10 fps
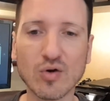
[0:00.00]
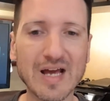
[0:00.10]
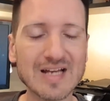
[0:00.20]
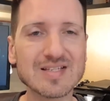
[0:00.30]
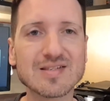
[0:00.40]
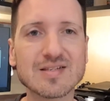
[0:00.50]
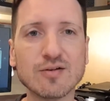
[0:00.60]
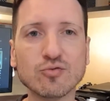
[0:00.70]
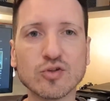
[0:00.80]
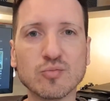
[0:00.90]
essa
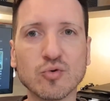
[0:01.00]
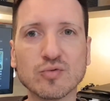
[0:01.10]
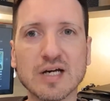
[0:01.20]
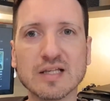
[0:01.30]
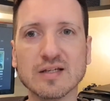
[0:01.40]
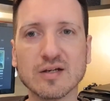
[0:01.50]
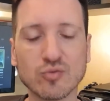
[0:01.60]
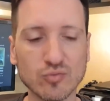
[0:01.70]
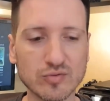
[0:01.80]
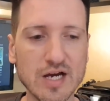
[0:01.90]
ação toda montada, né,
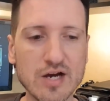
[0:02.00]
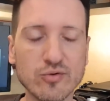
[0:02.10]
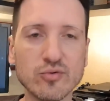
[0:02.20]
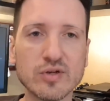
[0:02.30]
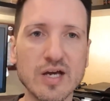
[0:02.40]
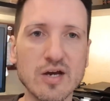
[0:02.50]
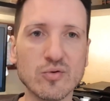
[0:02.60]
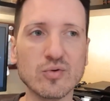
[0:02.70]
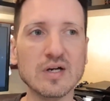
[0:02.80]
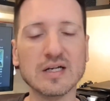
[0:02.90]
com Daryl,
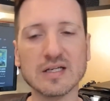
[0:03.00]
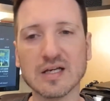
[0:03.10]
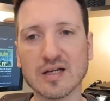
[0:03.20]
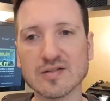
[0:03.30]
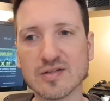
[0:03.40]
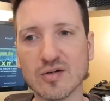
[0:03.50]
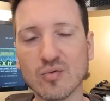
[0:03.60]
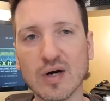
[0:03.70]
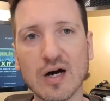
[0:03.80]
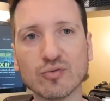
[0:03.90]
Carol em
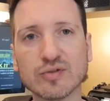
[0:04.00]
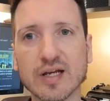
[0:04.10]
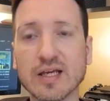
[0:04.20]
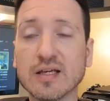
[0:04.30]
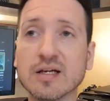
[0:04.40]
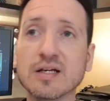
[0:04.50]
relação ao trem,